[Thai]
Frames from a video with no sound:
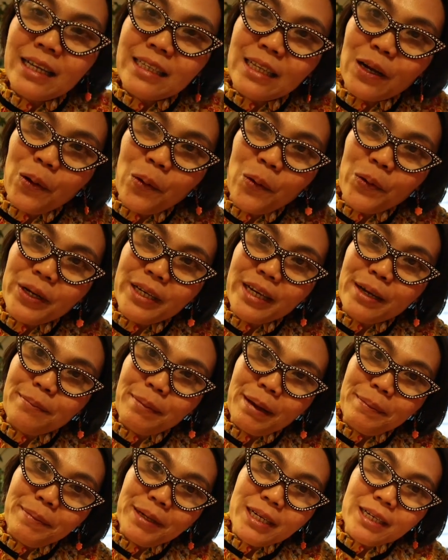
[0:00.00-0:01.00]
แต่คนยัง
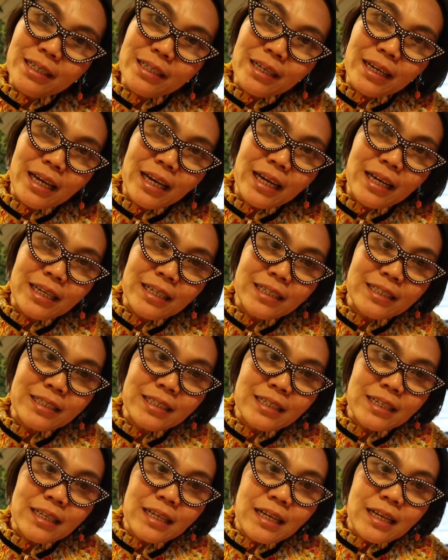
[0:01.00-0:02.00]
ไปไม่ถึงเลย
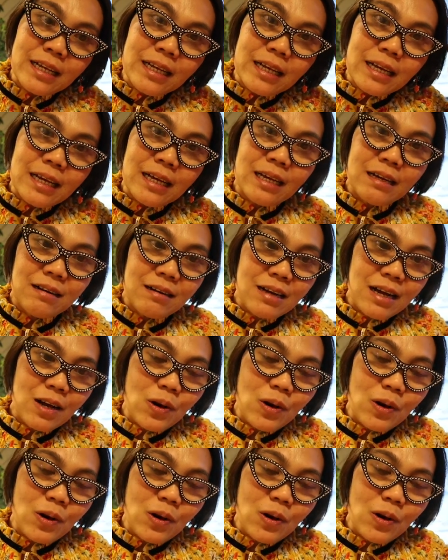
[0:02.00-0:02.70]
เรื่